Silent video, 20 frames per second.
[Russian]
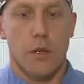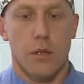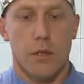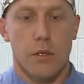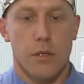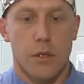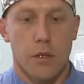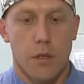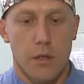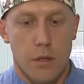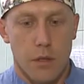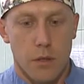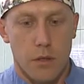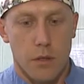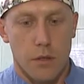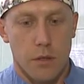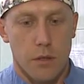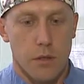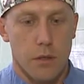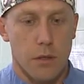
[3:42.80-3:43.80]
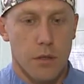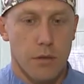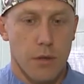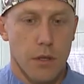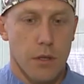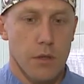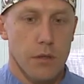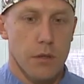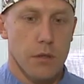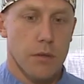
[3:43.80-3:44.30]
Если э,
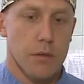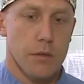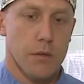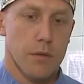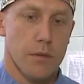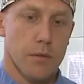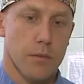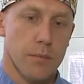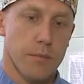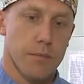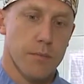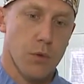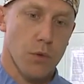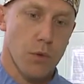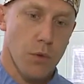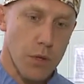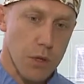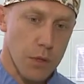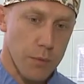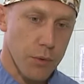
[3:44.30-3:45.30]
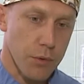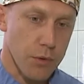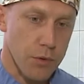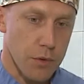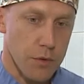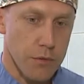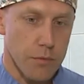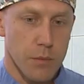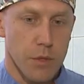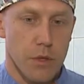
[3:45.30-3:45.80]
говорить только про
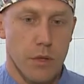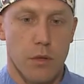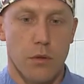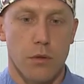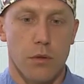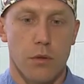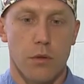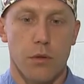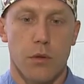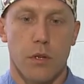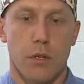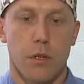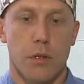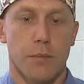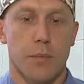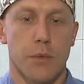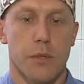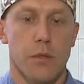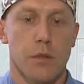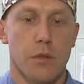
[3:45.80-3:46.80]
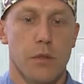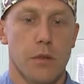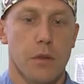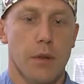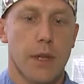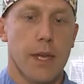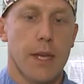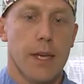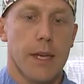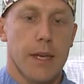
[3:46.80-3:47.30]
травматологию и ортопедию,
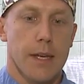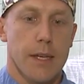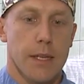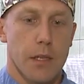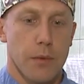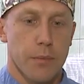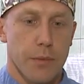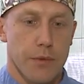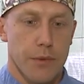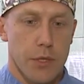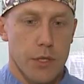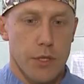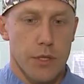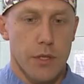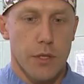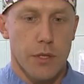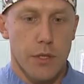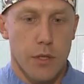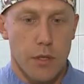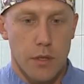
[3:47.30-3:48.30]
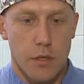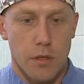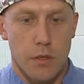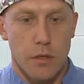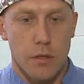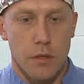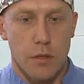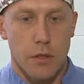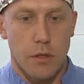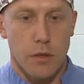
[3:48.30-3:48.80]
это
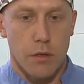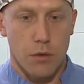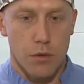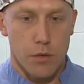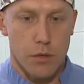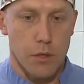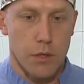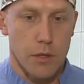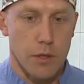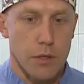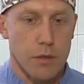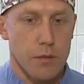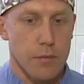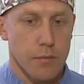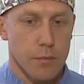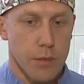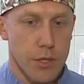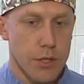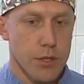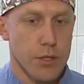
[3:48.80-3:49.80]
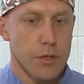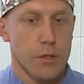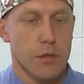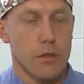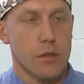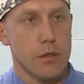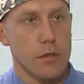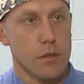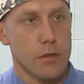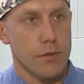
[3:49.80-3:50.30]
повреждения острые мышц,
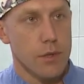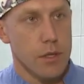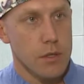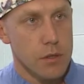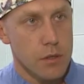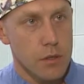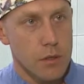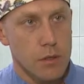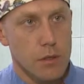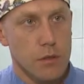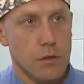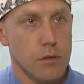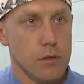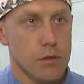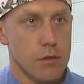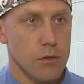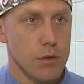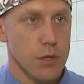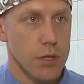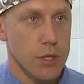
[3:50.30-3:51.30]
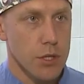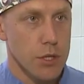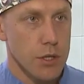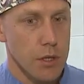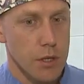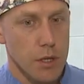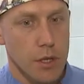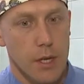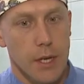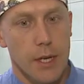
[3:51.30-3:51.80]
связок,
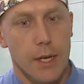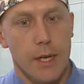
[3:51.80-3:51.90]
сухожилий.